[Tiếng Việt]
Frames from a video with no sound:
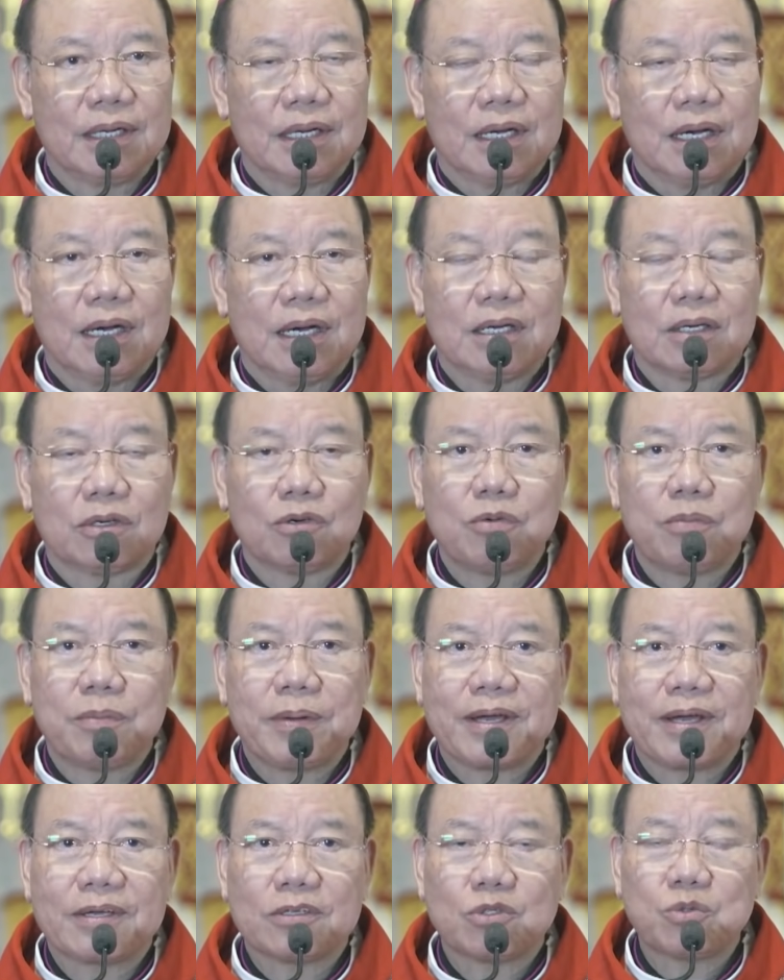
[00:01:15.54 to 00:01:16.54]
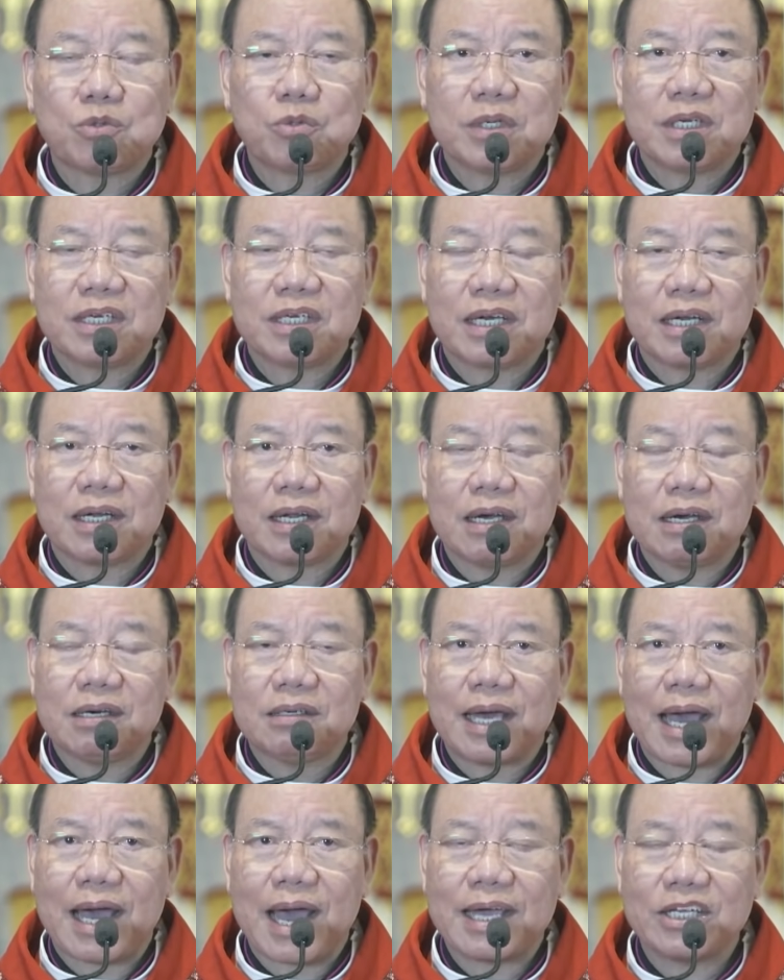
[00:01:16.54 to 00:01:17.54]
Ở Roma suốt gần
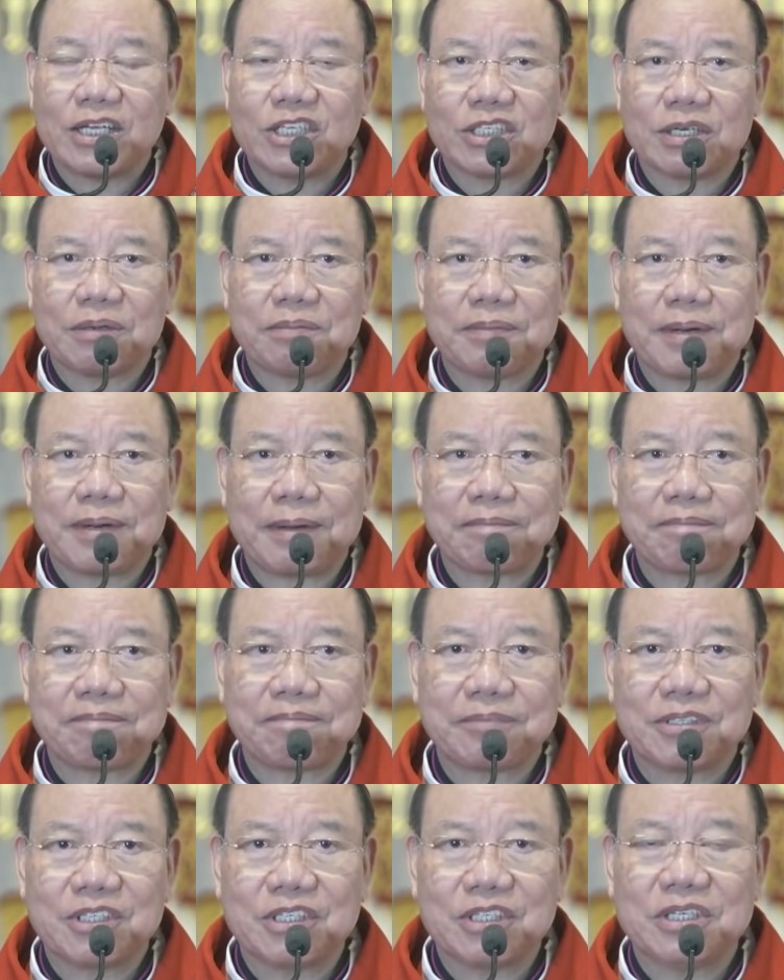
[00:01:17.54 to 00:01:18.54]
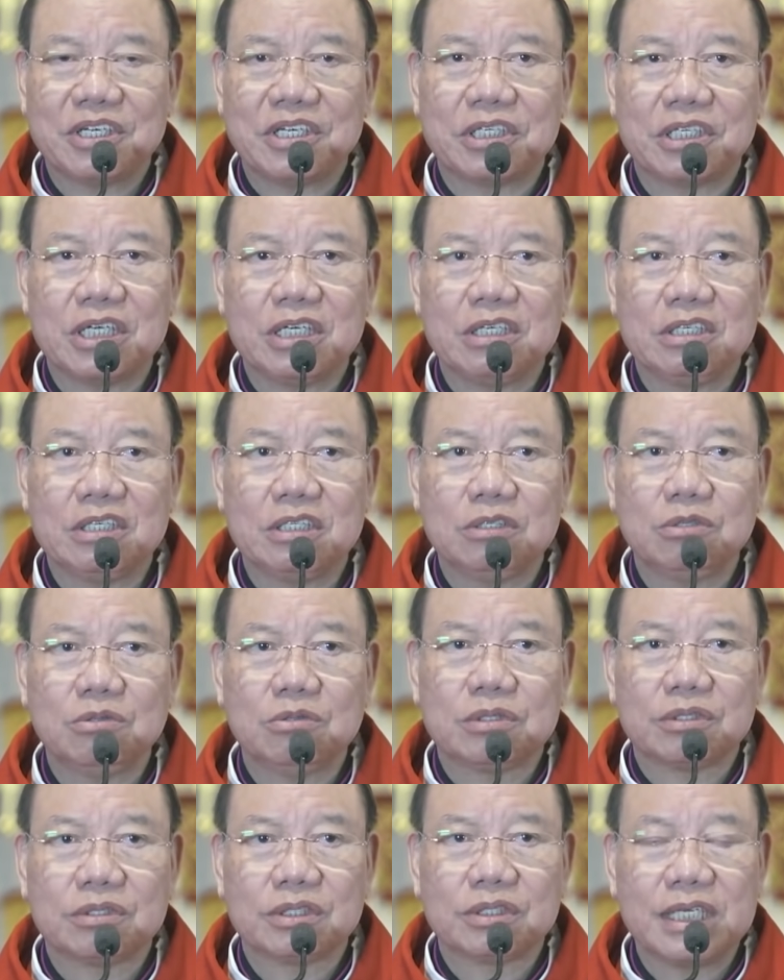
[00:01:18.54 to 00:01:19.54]
hơn 200 năm, những người tín hữu
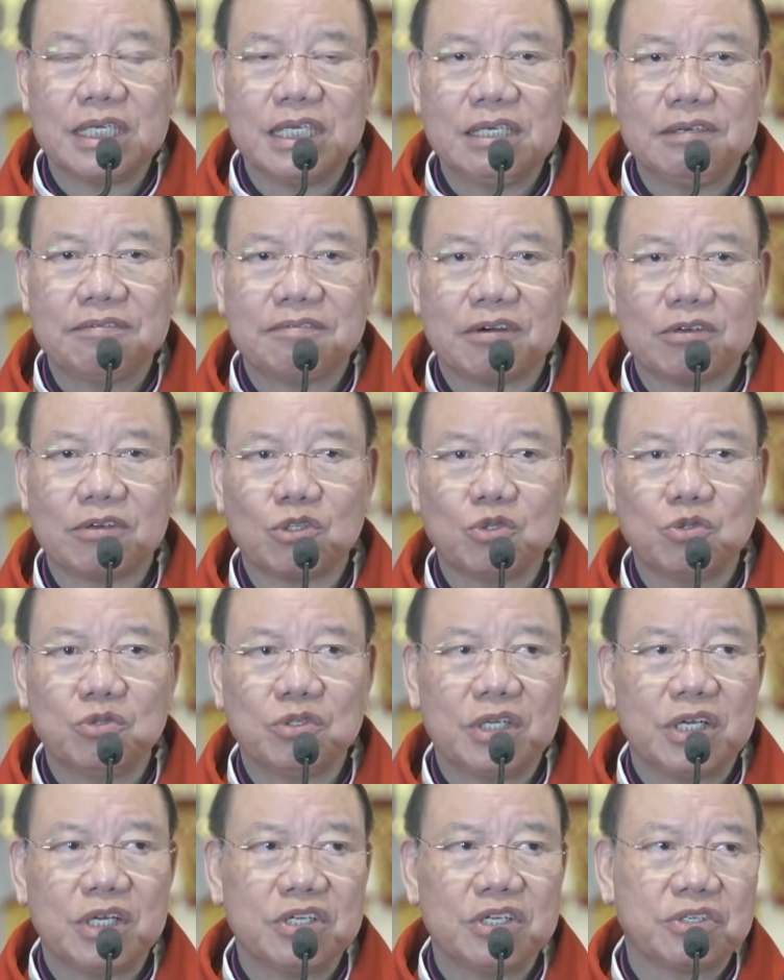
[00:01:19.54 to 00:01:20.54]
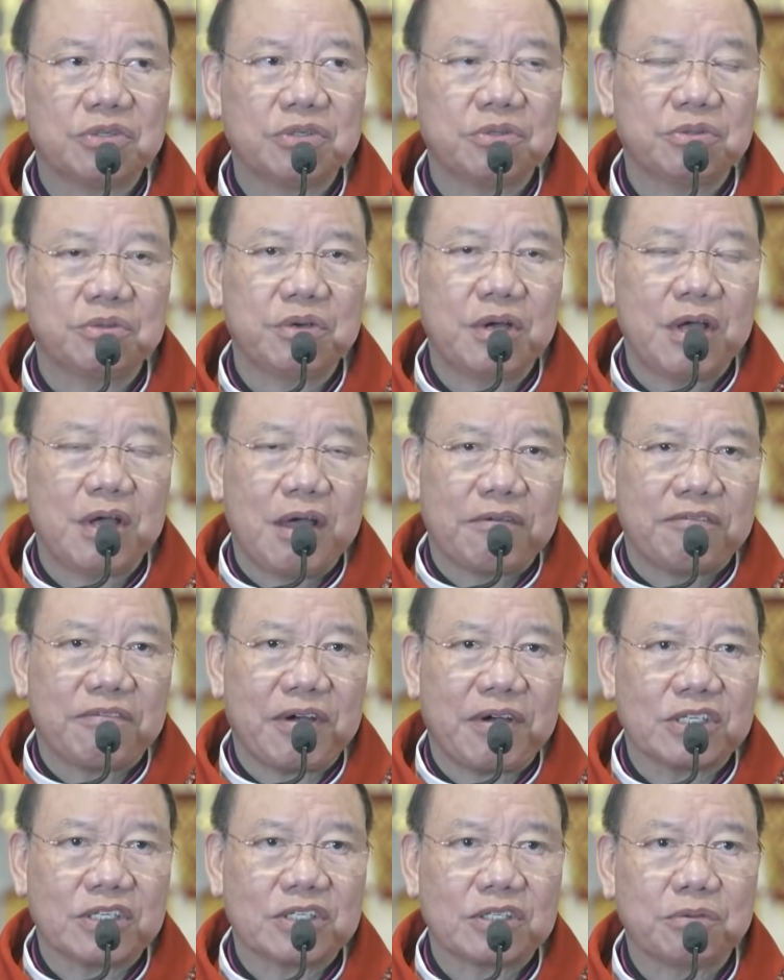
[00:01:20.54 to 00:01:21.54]
tin vào Chúa Giêsu
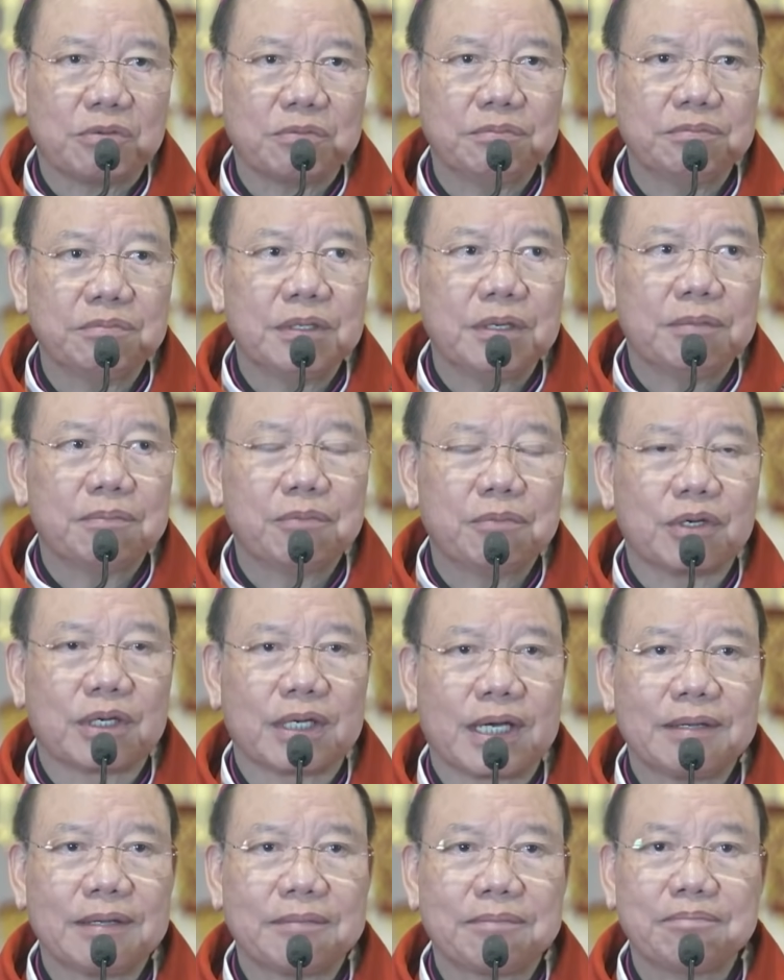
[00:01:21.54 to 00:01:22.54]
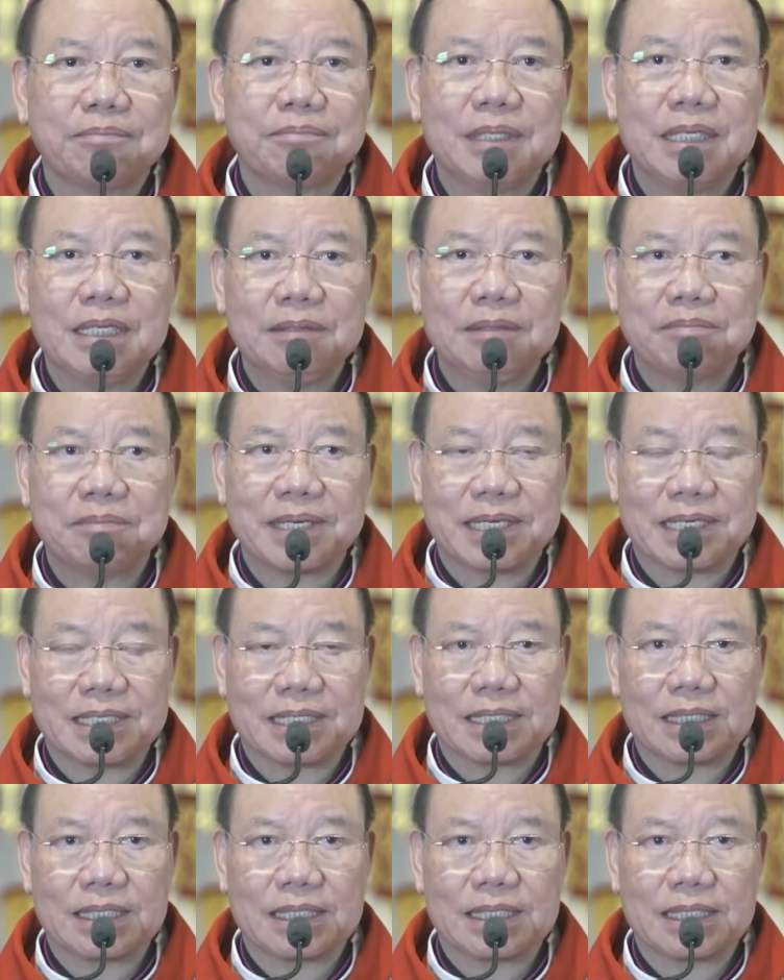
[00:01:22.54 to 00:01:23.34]
phải sống một cách bí mật.